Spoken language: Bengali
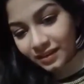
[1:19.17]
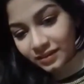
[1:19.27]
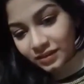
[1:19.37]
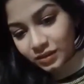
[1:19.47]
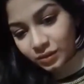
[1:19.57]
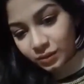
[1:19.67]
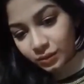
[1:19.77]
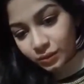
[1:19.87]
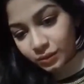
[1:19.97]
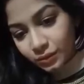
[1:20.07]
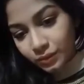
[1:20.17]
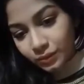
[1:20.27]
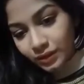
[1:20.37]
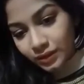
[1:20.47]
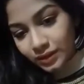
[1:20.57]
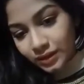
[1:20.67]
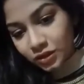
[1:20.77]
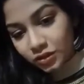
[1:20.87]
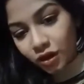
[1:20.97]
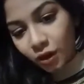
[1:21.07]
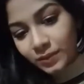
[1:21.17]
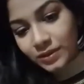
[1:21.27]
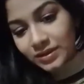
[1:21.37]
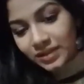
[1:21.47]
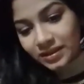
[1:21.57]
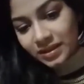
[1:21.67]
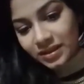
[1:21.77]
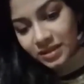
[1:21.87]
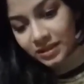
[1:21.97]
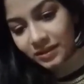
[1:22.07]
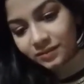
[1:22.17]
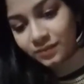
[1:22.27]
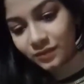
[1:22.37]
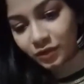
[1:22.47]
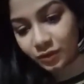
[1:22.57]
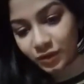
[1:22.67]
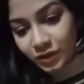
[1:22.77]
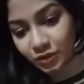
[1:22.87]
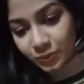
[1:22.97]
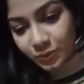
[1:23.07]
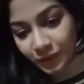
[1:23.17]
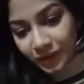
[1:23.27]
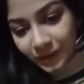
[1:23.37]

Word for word: সো কিছু কমেন্ট এসেছে ওগুলো একটু পড়ি